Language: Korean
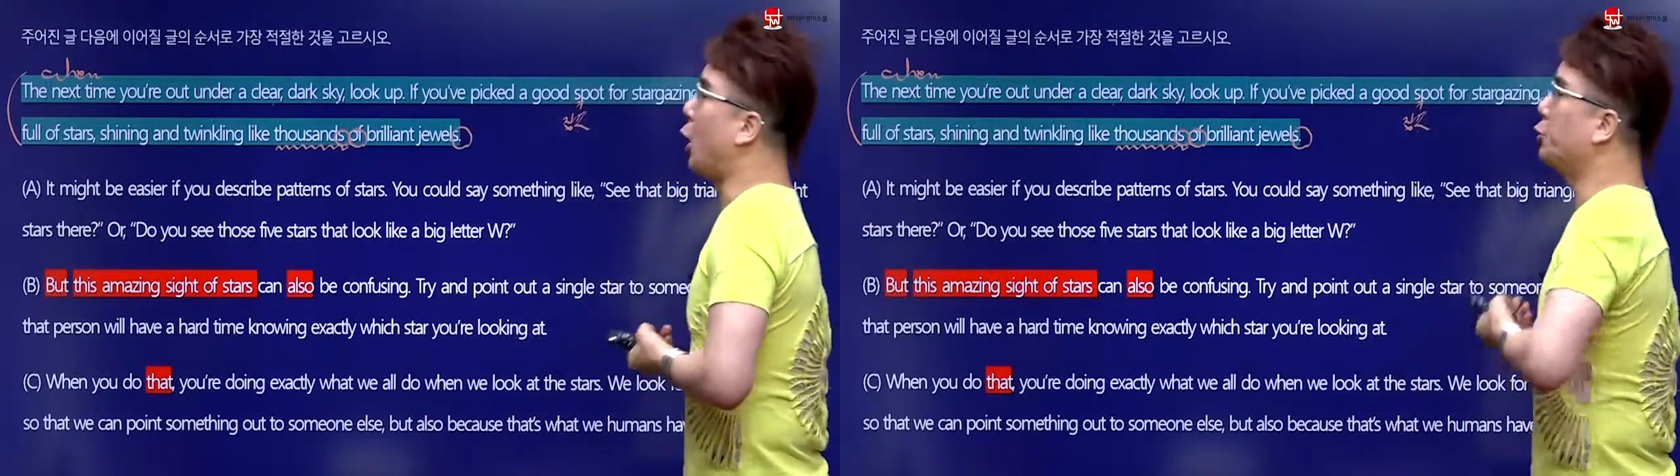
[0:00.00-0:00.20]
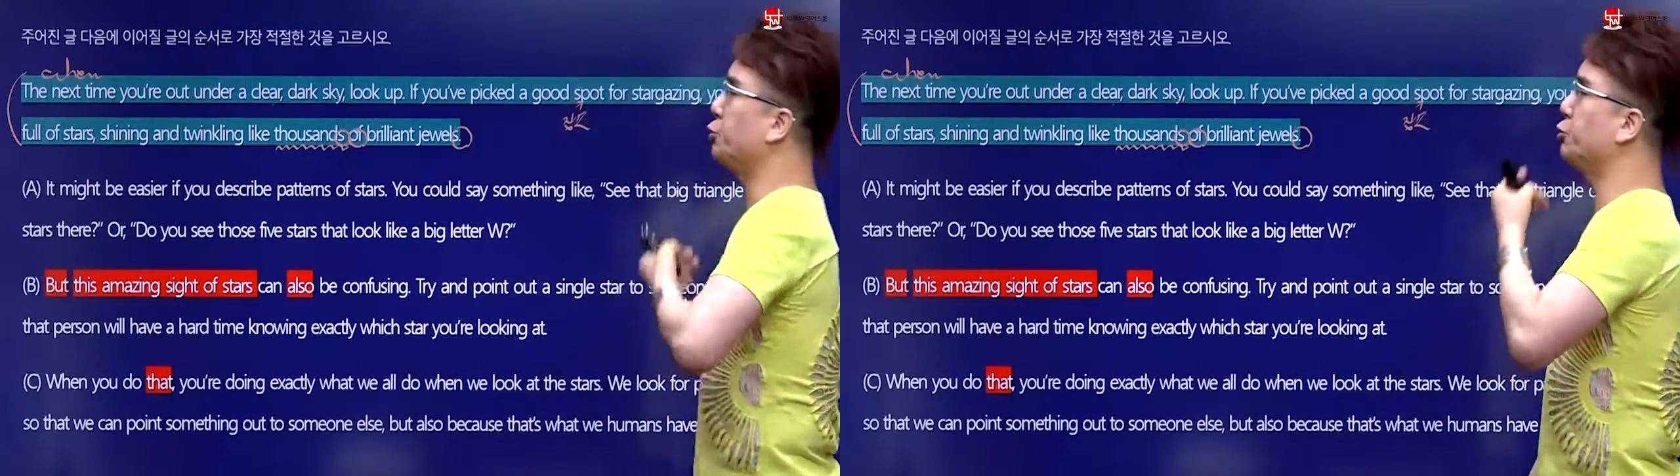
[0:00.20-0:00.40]

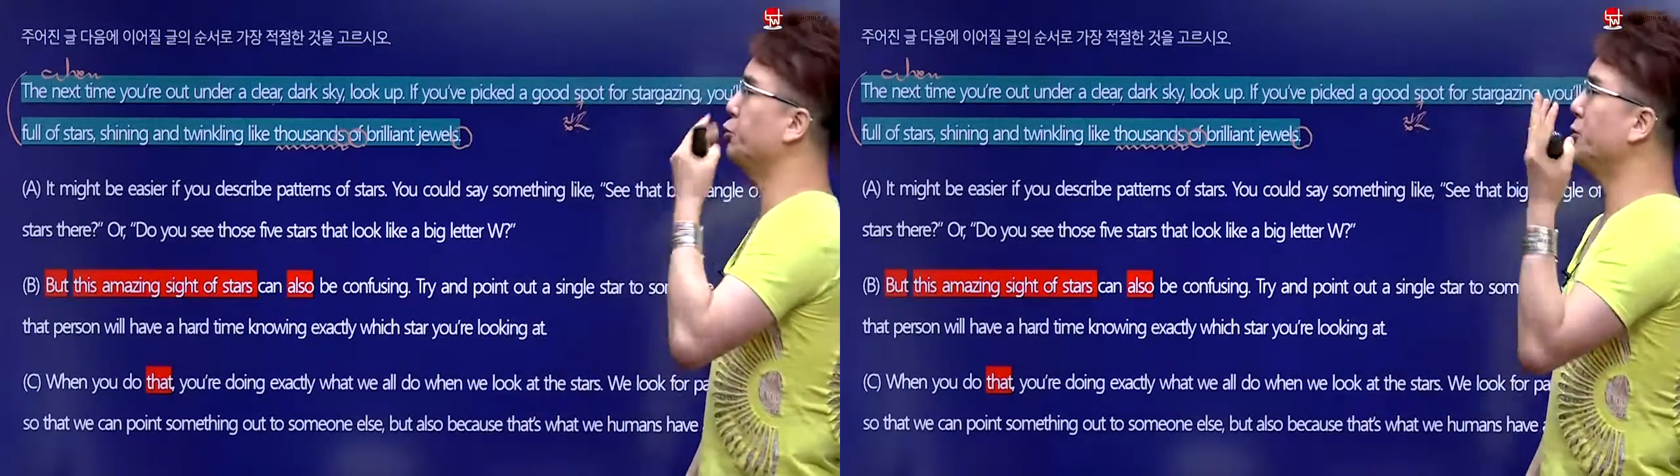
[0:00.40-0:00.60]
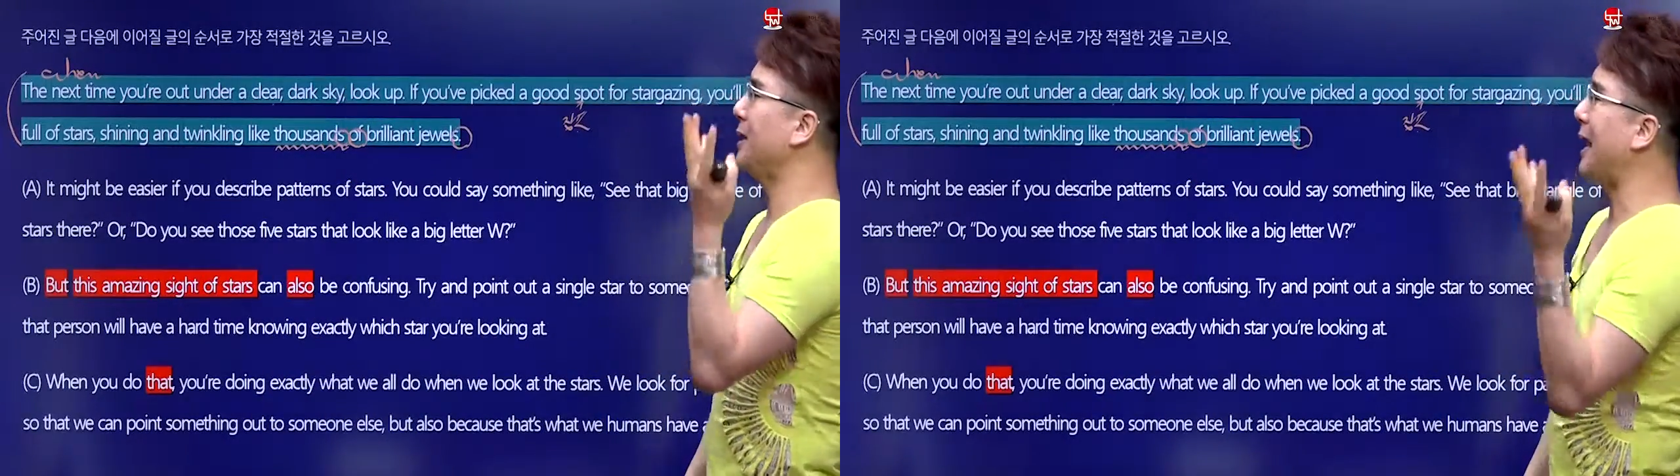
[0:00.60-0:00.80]

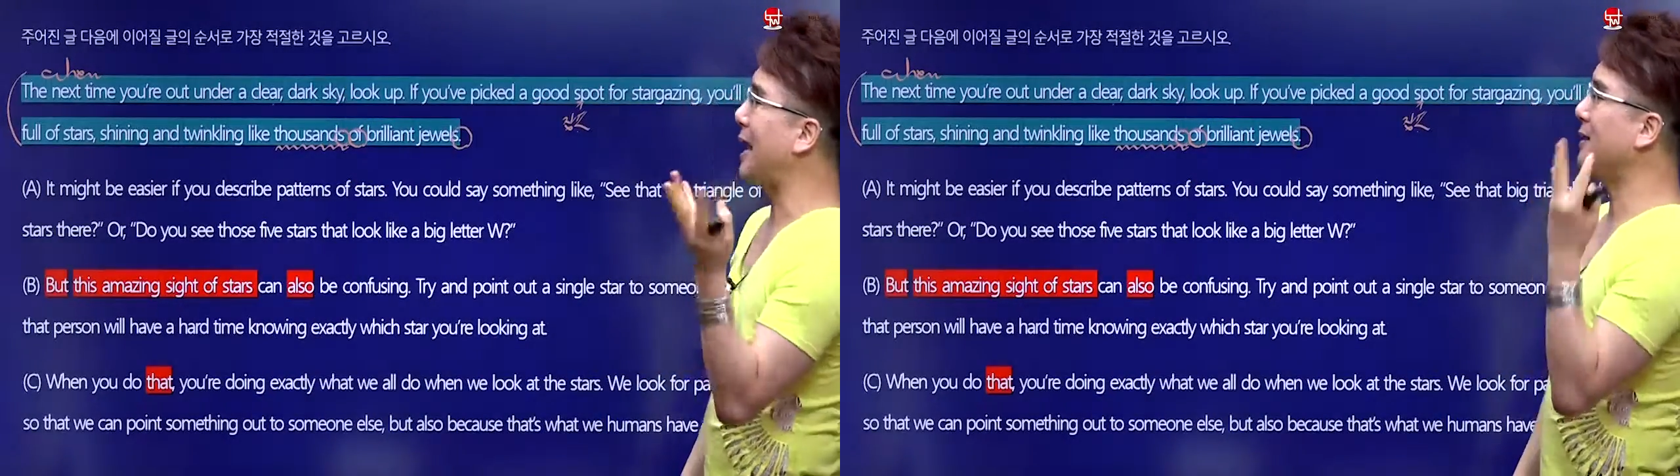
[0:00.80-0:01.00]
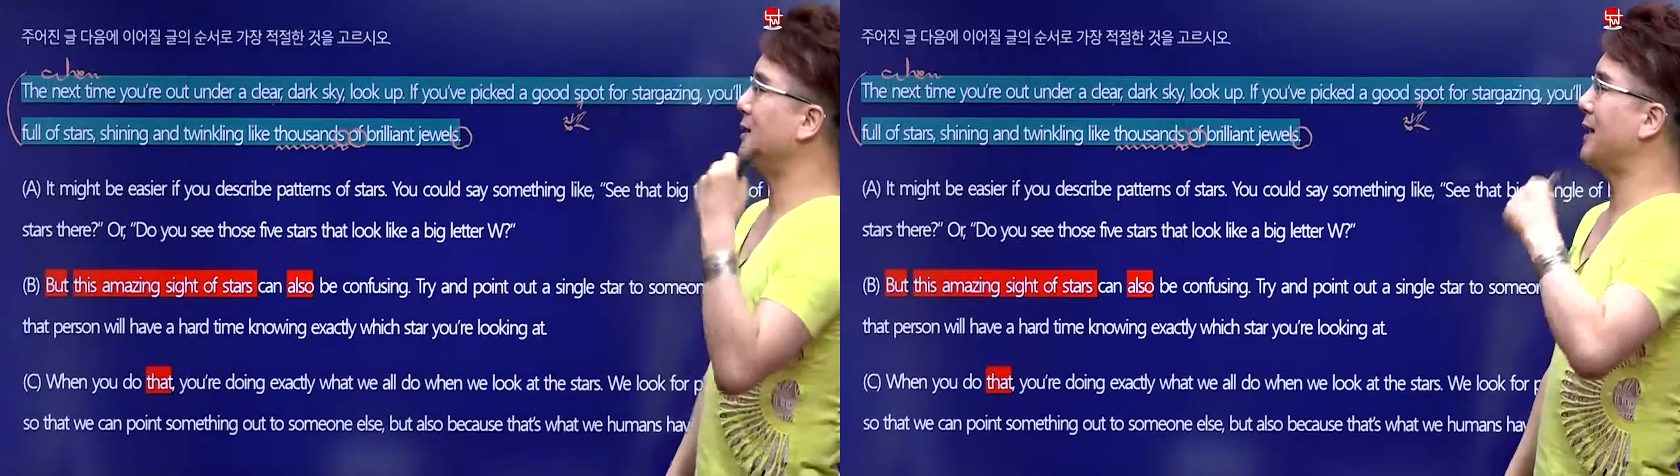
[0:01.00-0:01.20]
어두운
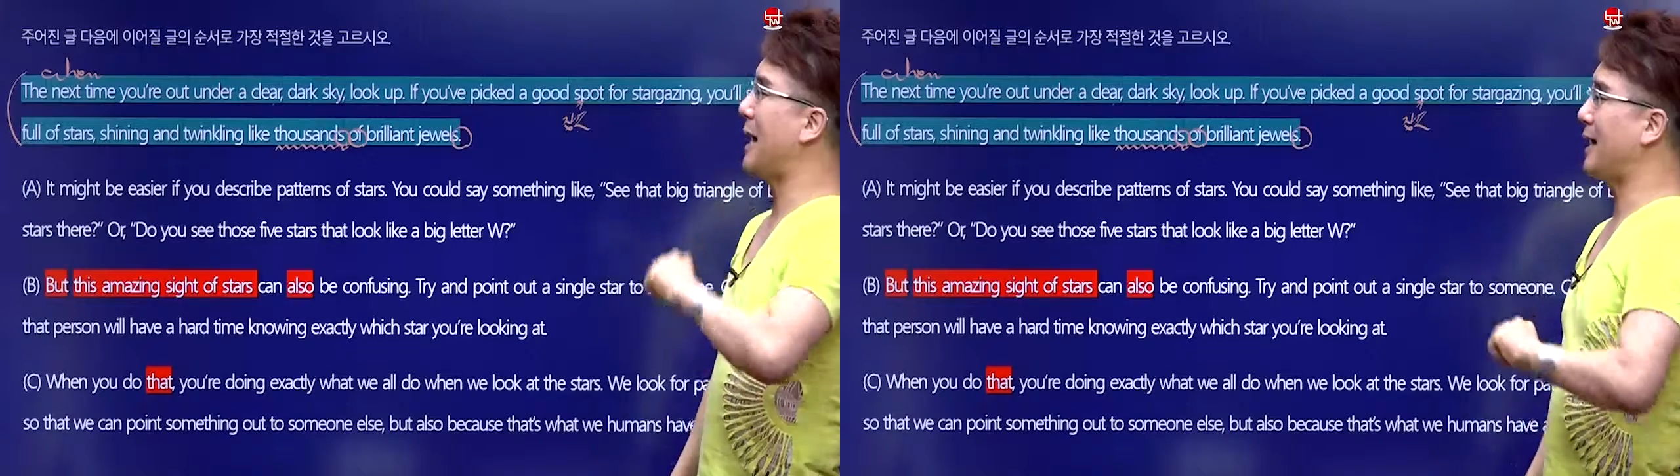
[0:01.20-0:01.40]
하늘